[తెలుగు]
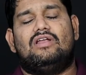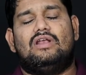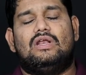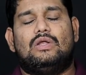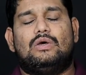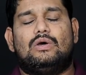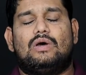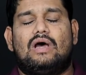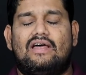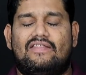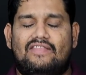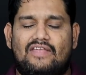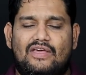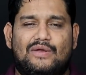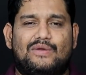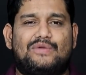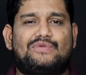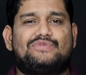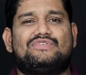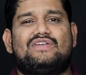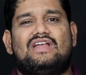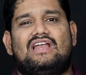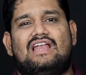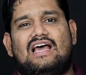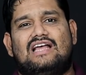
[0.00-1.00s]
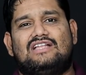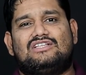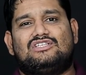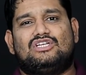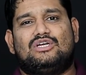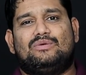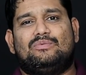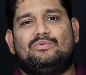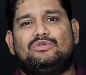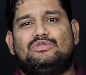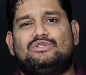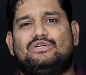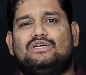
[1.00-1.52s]
వీళ్ళు అదే రోజున లాంచ్
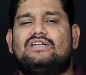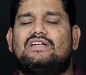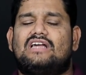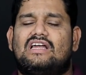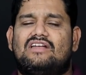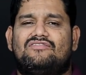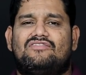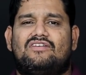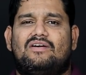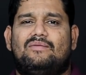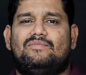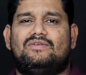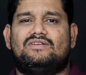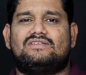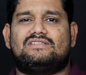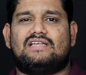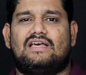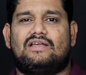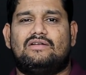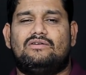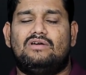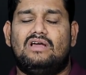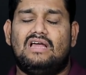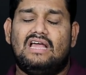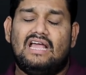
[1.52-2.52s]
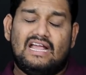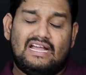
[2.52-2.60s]
చేయబోతున్నట్టు కన్ఫామ్ చేశారు